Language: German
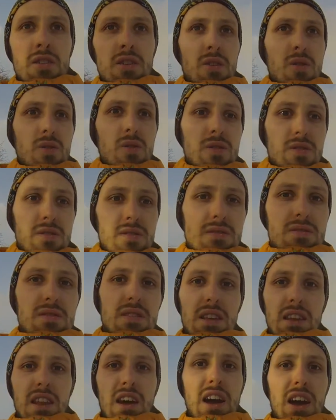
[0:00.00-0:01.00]
Holz
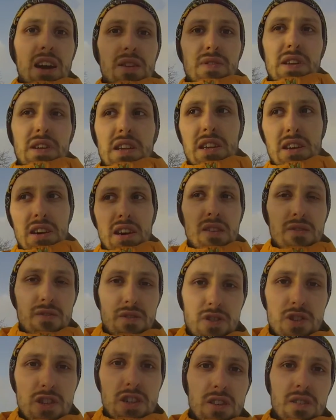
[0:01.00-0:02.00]
gelagert werden kann.
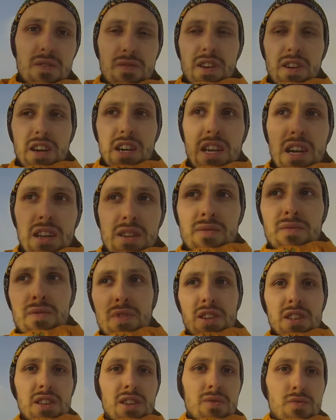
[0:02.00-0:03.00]
Verschiedene Varianten,
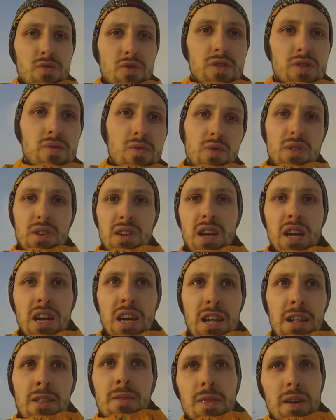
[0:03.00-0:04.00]
weil hier, wo ich wohne,
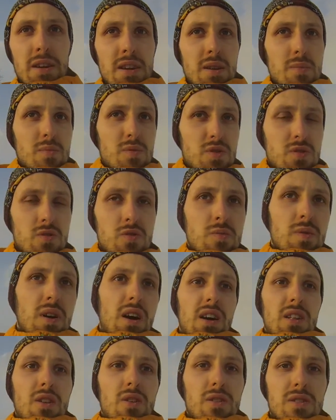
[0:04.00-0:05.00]
da gibt es
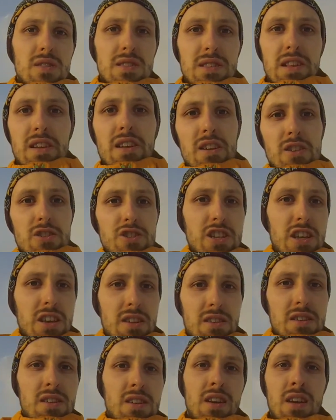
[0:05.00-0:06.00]
überall
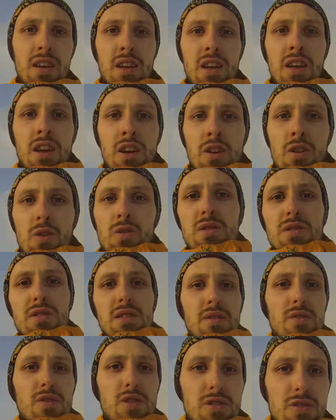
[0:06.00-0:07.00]
Holzlagerstätten und
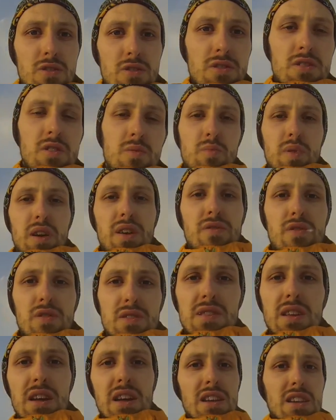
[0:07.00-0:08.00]
da wollte ich euch ein paar
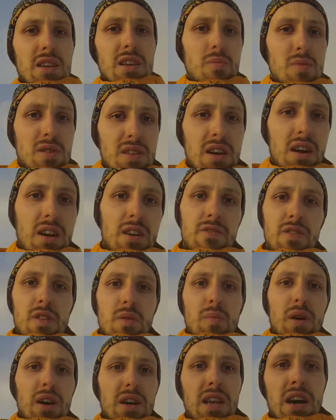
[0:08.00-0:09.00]
zeigen, damit ihr
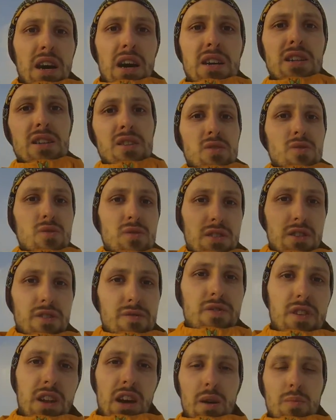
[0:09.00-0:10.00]
einfach mal einen Eindruck
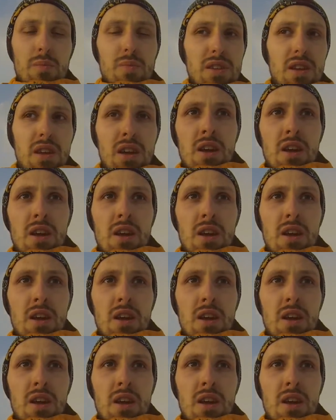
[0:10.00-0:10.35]
davon habt.